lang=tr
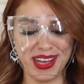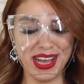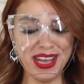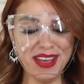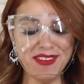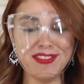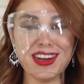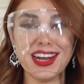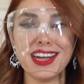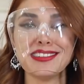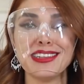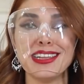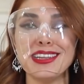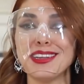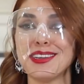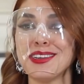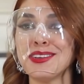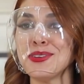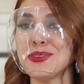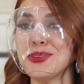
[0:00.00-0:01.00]

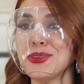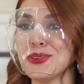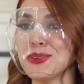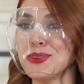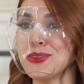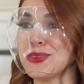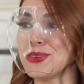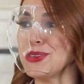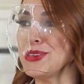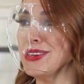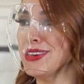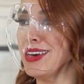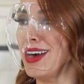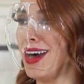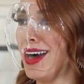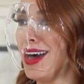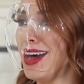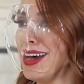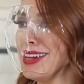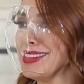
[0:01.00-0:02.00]
kayınvalidelerin
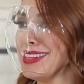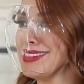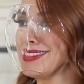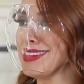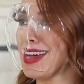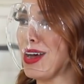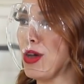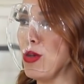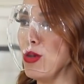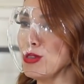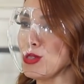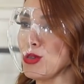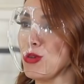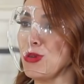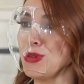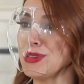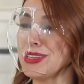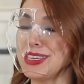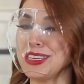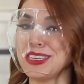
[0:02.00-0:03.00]
gururu, adeta öz
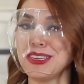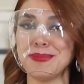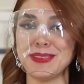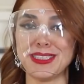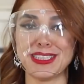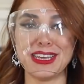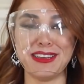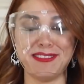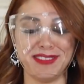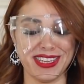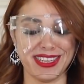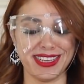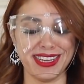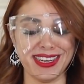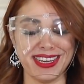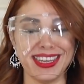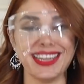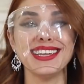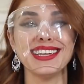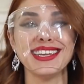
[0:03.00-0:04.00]
oğulları gibi
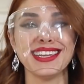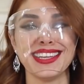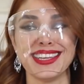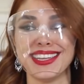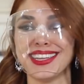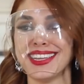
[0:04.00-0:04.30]
sevdikleri